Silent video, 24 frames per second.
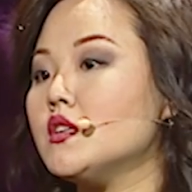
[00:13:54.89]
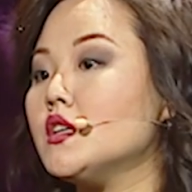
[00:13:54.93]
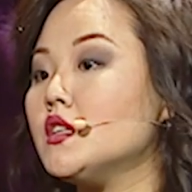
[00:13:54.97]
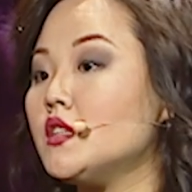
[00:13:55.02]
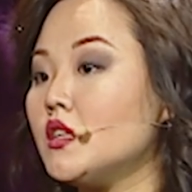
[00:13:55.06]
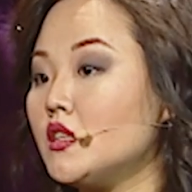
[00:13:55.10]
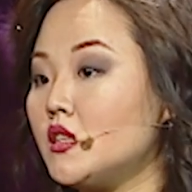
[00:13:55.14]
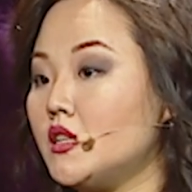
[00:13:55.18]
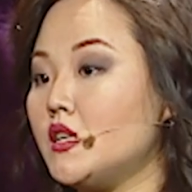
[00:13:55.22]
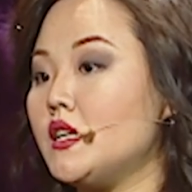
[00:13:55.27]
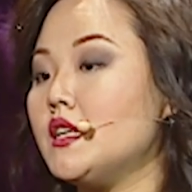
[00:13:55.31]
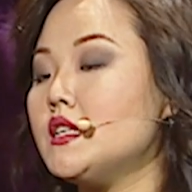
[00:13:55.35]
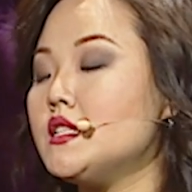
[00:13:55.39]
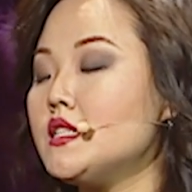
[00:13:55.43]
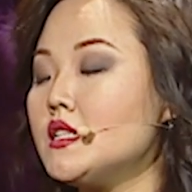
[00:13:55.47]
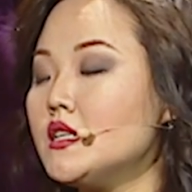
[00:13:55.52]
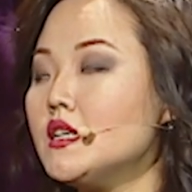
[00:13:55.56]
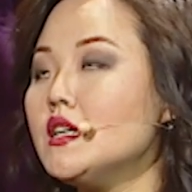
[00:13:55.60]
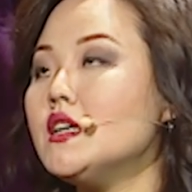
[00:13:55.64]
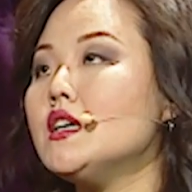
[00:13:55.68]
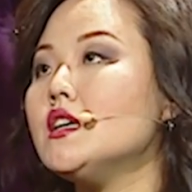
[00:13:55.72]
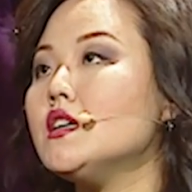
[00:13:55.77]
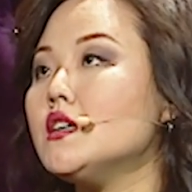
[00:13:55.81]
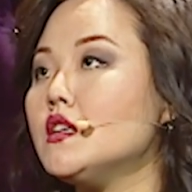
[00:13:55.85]
Это
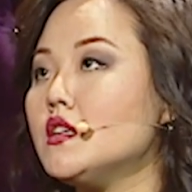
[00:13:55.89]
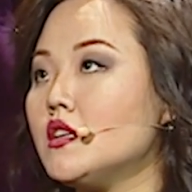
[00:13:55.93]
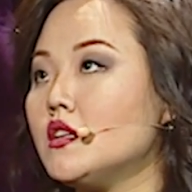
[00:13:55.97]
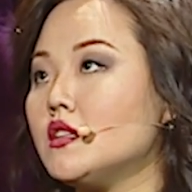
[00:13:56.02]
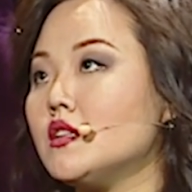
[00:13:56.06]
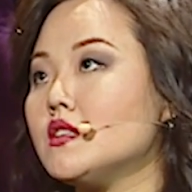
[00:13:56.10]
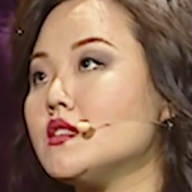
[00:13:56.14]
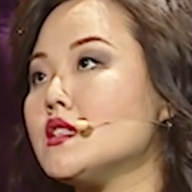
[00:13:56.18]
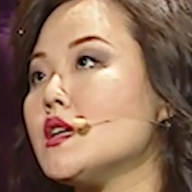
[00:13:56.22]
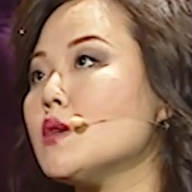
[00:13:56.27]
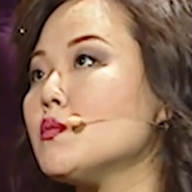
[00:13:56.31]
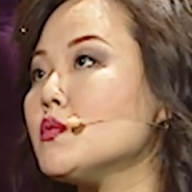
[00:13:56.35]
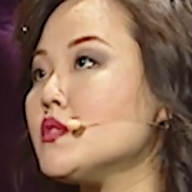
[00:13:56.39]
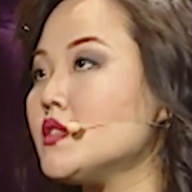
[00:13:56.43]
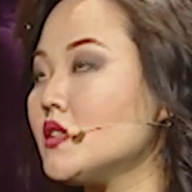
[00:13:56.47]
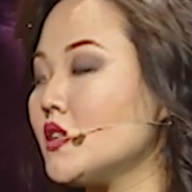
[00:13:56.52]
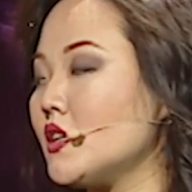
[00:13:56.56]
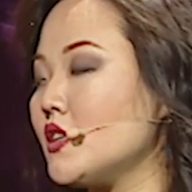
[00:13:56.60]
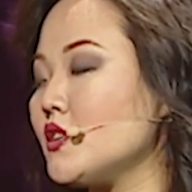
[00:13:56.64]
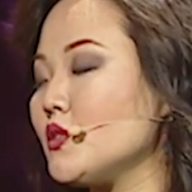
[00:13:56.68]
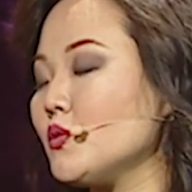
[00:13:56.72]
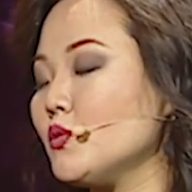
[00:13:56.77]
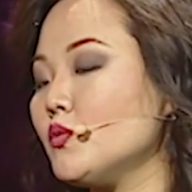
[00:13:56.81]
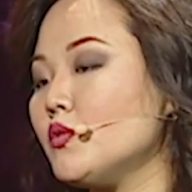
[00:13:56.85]
третий, и это самый
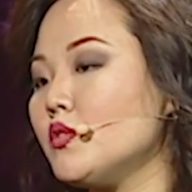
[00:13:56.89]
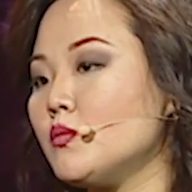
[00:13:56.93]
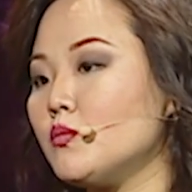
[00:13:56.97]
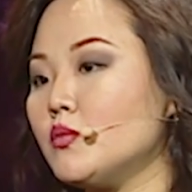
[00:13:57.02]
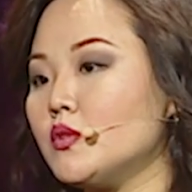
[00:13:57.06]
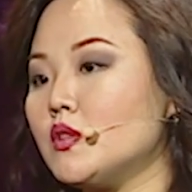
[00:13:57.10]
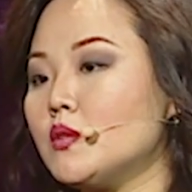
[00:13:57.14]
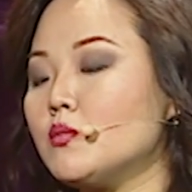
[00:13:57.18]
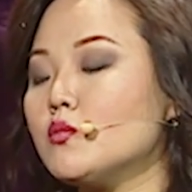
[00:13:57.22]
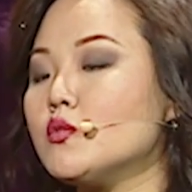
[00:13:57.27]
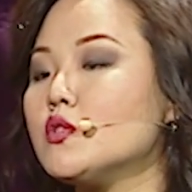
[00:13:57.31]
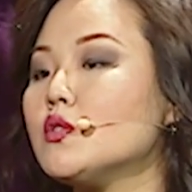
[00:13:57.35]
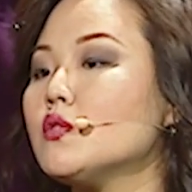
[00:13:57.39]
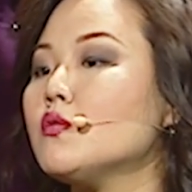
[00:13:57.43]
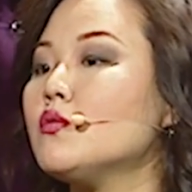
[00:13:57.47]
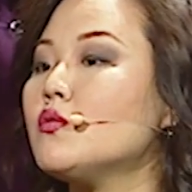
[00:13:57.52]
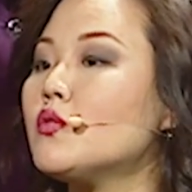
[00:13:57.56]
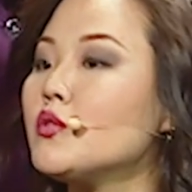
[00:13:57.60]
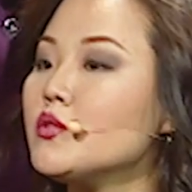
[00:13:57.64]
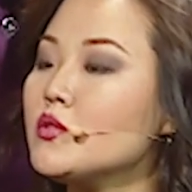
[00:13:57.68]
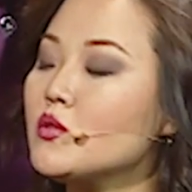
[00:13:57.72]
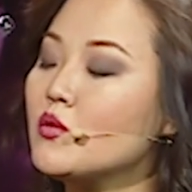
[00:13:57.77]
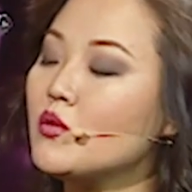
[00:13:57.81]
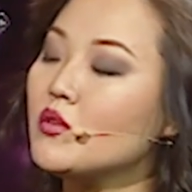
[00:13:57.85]
страшный уровень, потому что
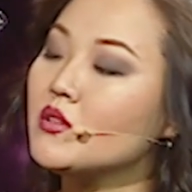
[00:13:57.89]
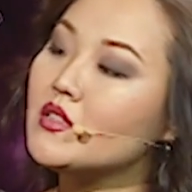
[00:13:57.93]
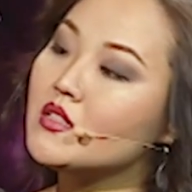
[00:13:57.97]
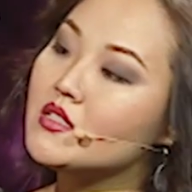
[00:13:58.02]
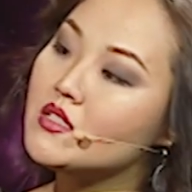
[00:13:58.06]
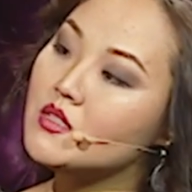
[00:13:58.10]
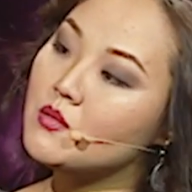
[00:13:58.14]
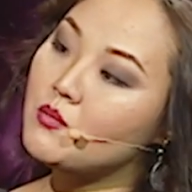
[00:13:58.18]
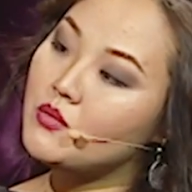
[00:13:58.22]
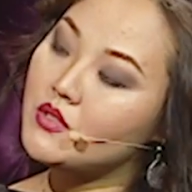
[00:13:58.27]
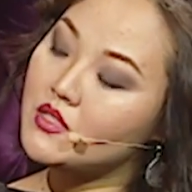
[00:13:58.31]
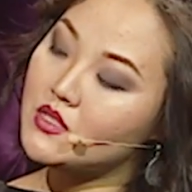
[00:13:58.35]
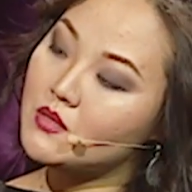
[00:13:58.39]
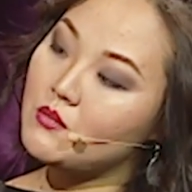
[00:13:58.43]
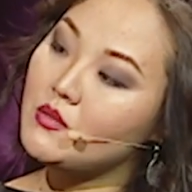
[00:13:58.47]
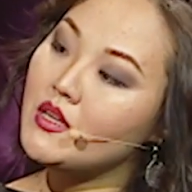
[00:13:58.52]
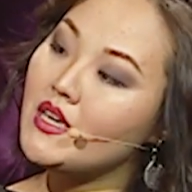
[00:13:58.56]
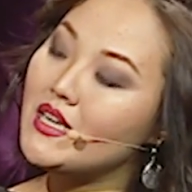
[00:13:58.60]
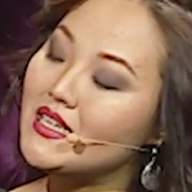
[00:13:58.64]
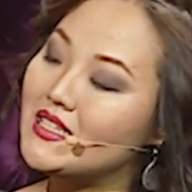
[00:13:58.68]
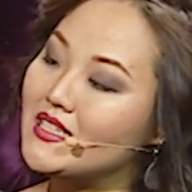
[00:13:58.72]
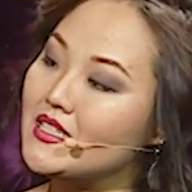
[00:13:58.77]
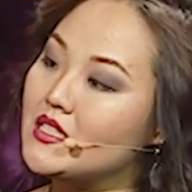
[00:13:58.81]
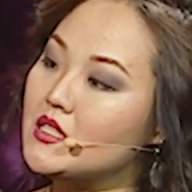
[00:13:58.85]
вроде он нас не
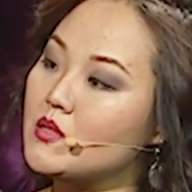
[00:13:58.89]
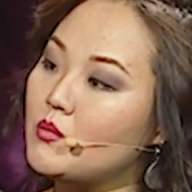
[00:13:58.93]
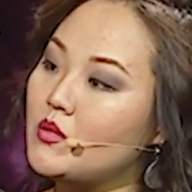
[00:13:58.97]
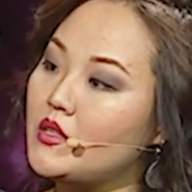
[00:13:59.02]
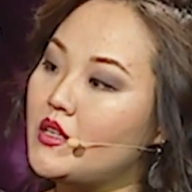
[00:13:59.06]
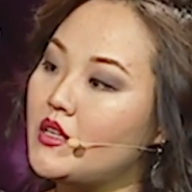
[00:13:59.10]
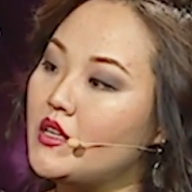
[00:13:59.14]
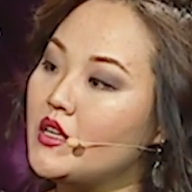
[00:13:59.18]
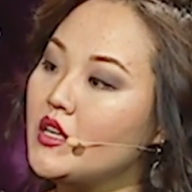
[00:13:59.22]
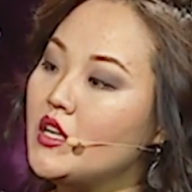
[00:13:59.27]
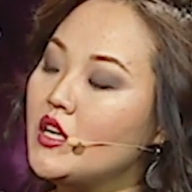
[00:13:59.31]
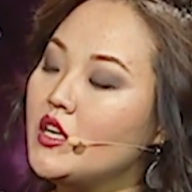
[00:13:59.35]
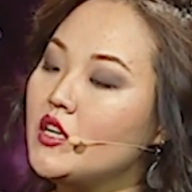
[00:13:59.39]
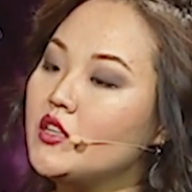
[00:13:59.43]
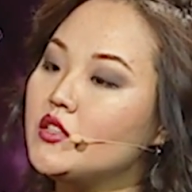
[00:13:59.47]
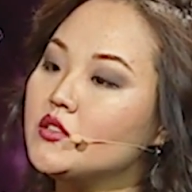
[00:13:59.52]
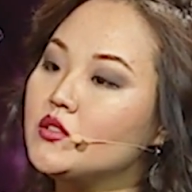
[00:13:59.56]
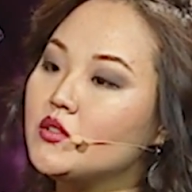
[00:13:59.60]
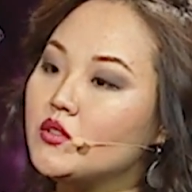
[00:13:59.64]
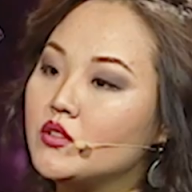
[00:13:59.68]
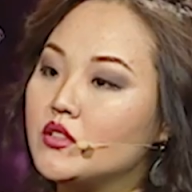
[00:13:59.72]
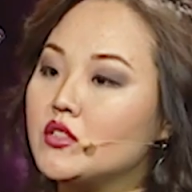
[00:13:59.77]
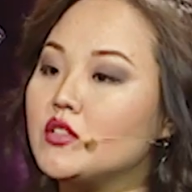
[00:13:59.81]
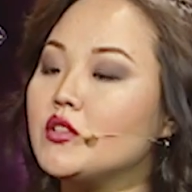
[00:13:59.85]
приземляет к земле,
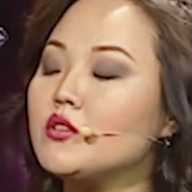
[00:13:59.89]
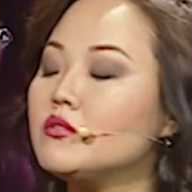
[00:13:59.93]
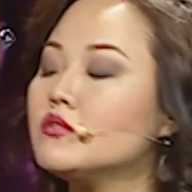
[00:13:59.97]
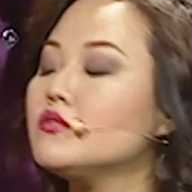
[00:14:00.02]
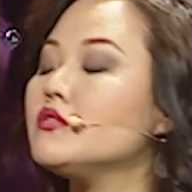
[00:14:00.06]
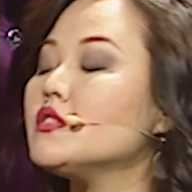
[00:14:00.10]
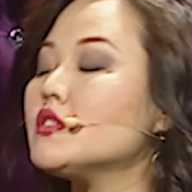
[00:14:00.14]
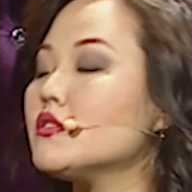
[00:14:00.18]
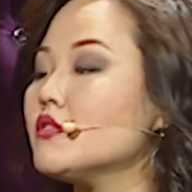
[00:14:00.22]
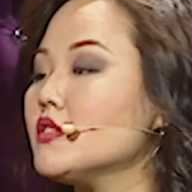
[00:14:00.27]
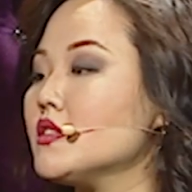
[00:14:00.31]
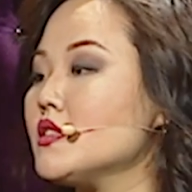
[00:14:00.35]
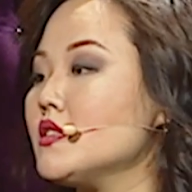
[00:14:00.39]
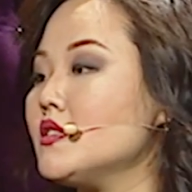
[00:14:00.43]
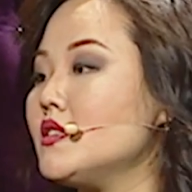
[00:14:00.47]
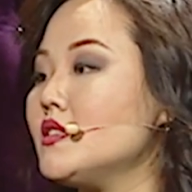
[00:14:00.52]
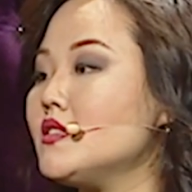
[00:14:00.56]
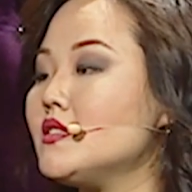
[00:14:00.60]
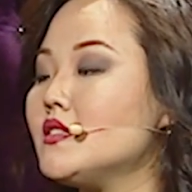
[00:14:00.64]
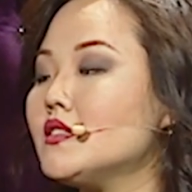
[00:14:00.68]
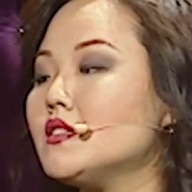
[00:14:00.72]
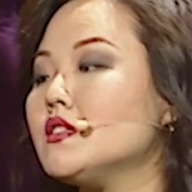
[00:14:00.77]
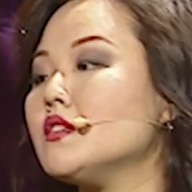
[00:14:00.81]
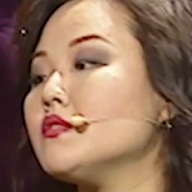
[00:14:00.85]
но не дает вырваться.
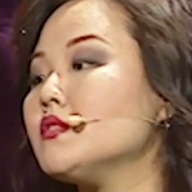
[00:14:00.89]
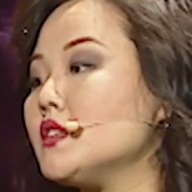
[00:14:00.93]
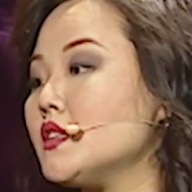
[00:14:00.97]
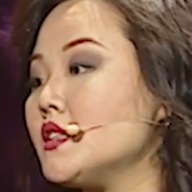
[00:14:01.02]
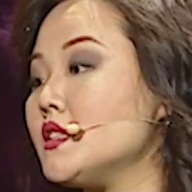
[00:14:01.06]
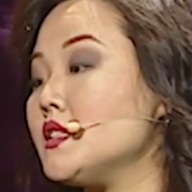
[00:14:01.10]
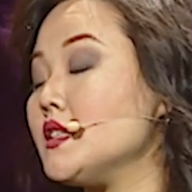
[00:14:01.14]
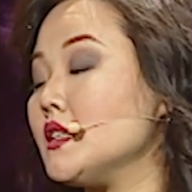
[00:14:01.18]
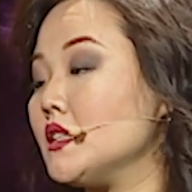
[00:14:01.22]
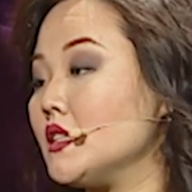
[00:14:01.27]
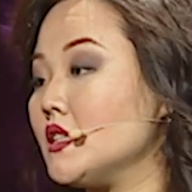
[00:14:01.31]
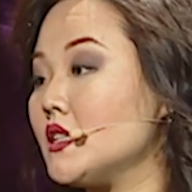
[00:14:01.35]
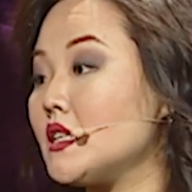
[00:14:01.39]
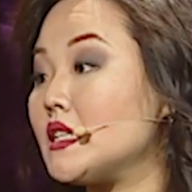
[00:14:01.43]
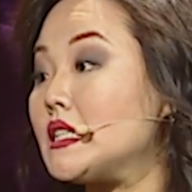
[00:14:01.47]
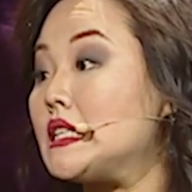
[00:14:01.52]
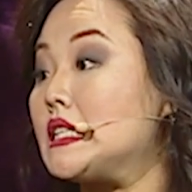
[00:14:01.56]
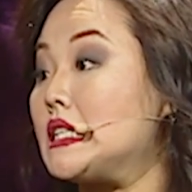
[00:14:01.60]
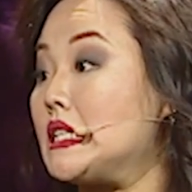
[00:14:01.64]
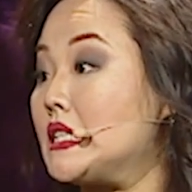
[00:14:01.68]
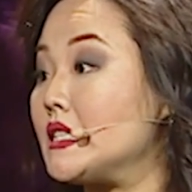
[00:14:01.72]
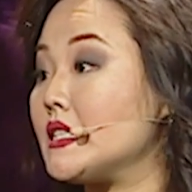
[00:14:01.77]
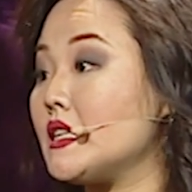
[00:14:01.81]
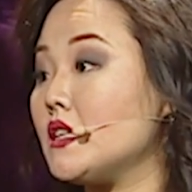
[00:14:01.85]
Здесь mm-hmm. это авторитет,
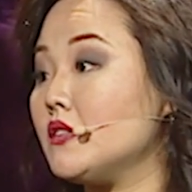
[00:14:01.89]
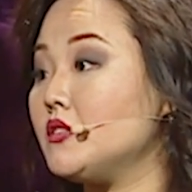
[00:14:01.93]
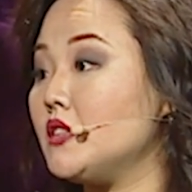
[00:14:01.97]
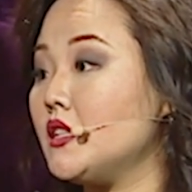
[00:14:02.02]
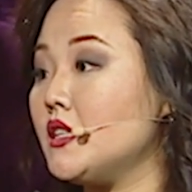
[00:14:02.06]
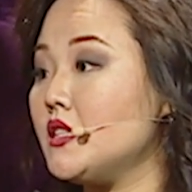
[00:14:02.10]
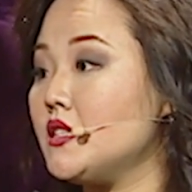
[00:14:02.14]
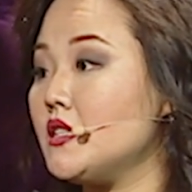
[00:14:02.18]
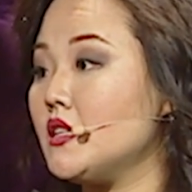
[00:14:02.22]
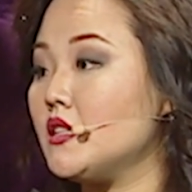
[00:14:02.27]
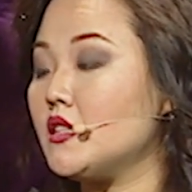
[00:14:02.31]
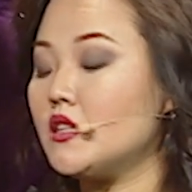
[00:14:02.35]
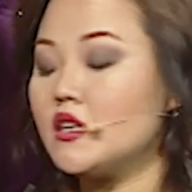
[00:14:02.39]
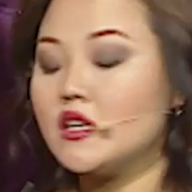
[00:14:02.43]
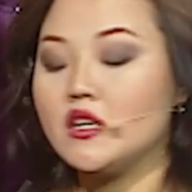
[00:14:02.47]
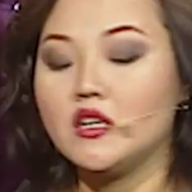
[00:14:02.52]
родительский авторитет. Mm-hmm.